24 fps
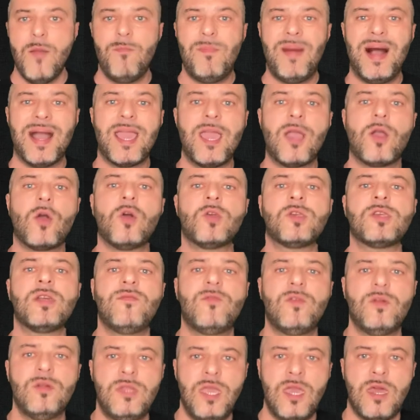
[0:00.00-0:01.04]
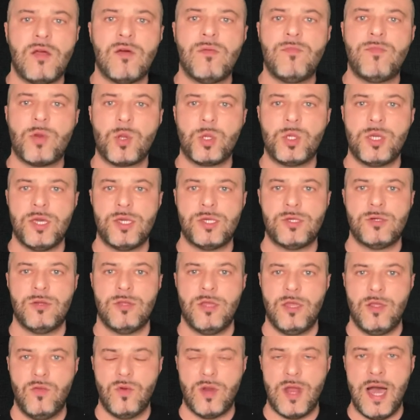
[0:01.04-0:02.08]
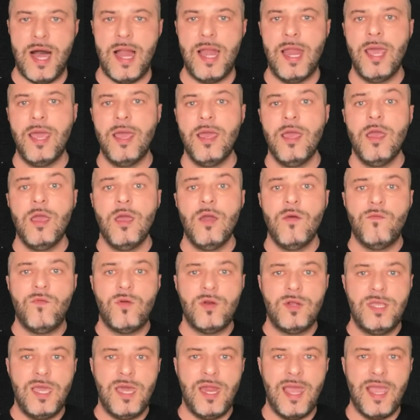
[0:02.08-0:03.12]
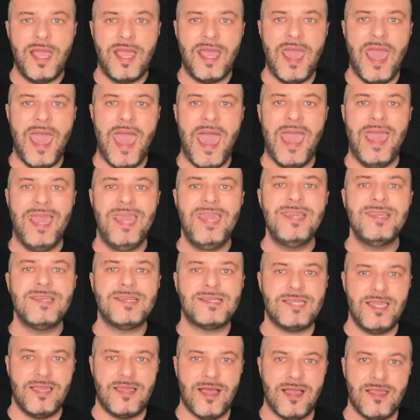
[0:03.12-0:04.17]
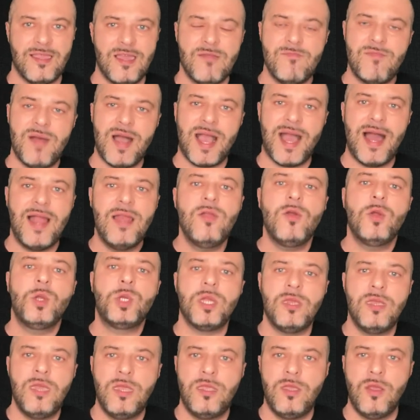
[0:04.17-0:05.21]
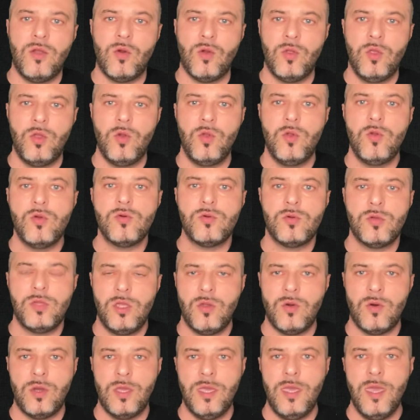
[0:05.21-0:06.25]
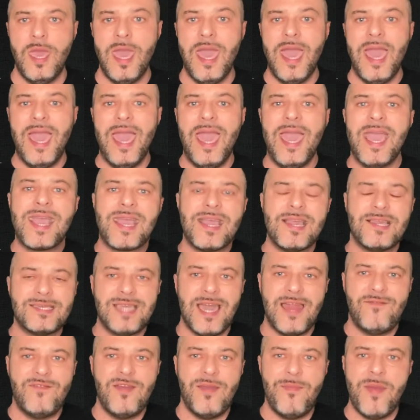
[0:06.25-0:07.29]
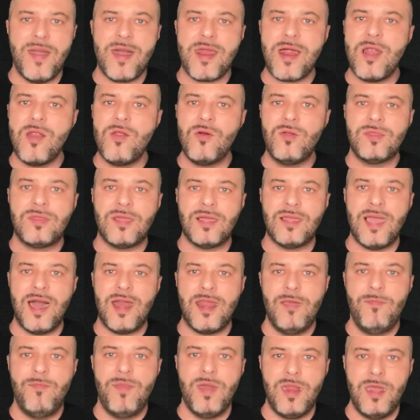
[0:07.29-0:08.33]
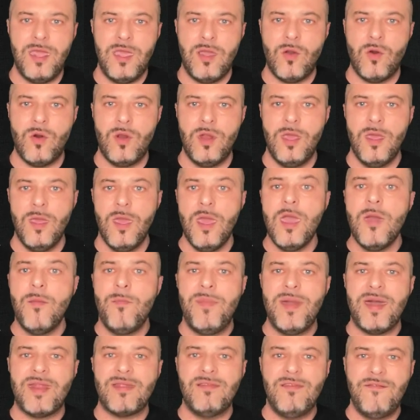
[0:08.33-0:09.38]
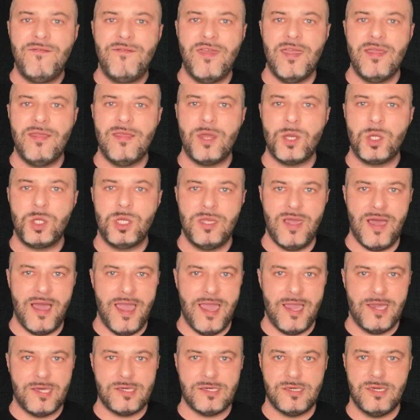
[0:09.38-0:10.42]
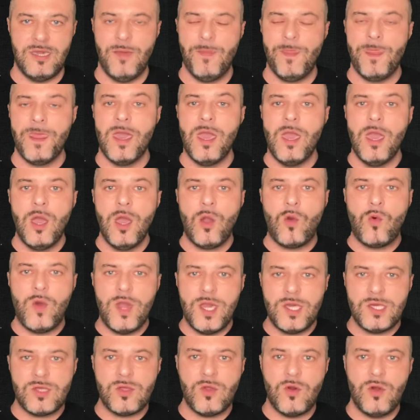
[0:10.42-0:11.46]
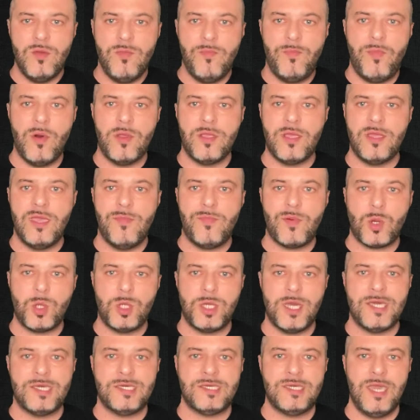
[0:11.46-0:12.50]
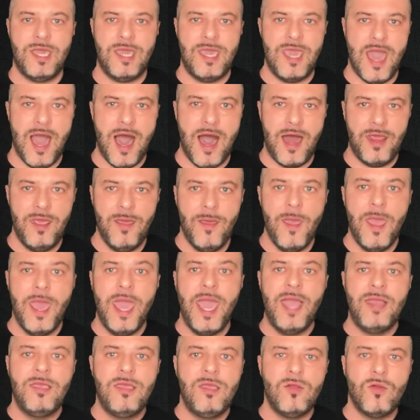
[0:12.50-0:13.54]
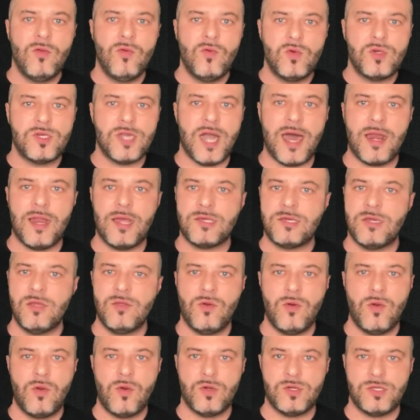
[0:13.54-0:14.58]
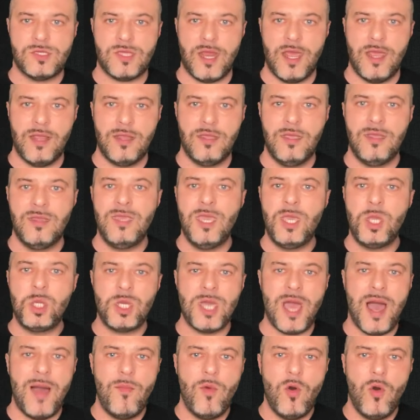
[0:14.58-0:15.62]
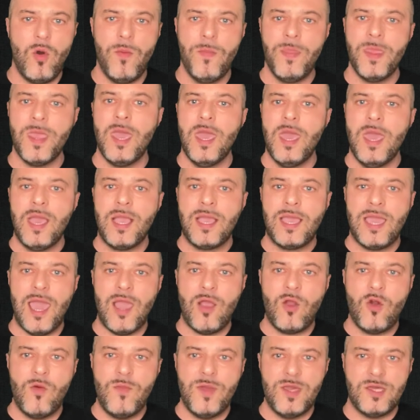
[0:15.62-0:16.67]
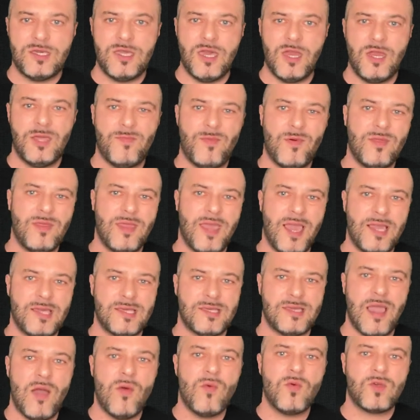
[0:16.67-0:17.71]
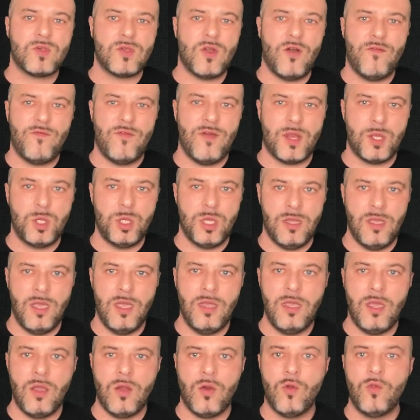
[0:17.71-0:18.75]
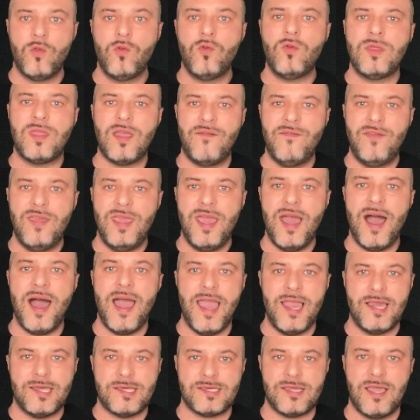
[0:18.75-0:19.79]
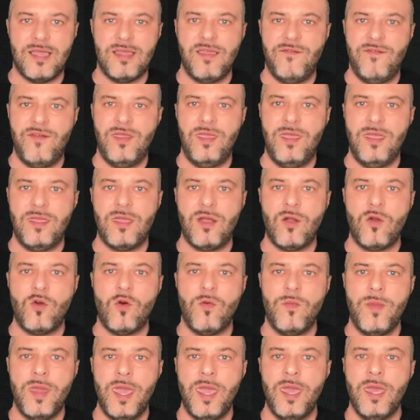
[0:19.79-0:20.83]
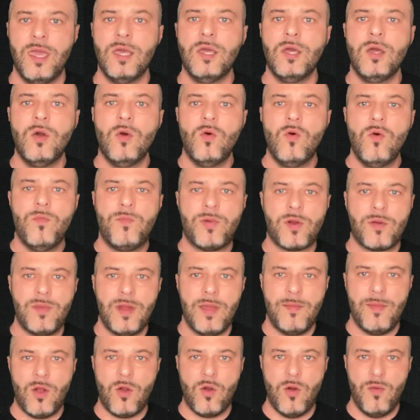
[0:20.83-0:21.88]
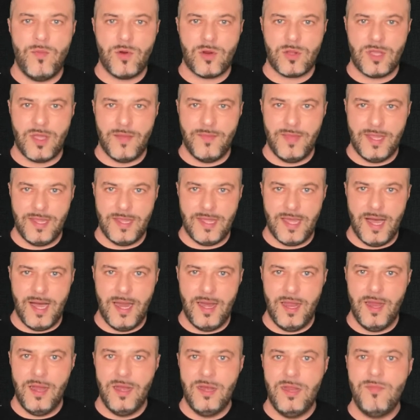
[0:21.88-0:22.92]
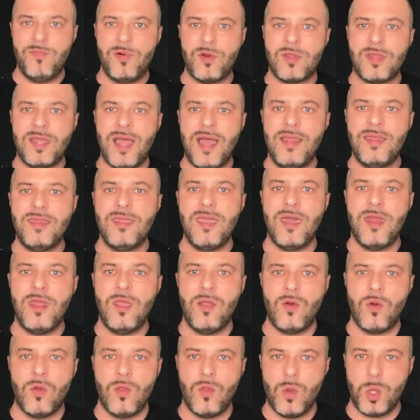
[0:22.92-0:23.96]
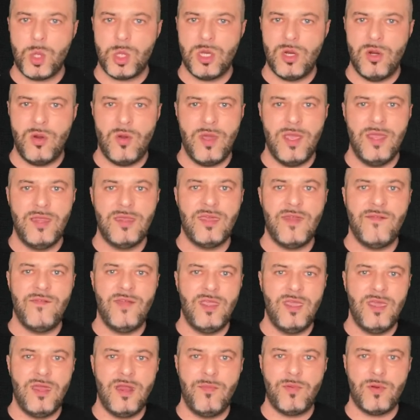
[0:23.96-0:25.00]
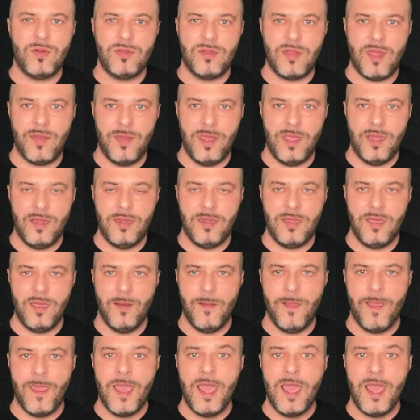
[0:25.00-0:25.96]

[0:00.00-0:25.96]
Ma che cosa vuol dire un processo naturale? Vuol dire che è insita nel bagaglio genetico di ognuno di noi e che serve per allontanare i pericoli, per difenderci da essi. Questo impone dei processi chiari e di non usarla se non costretti. Diciamo che è come se rispondesse a un software genetico. Tuttavia essa è definita come un problema comportamentale. L'importante è riconoscerlo e intervenire prontamente.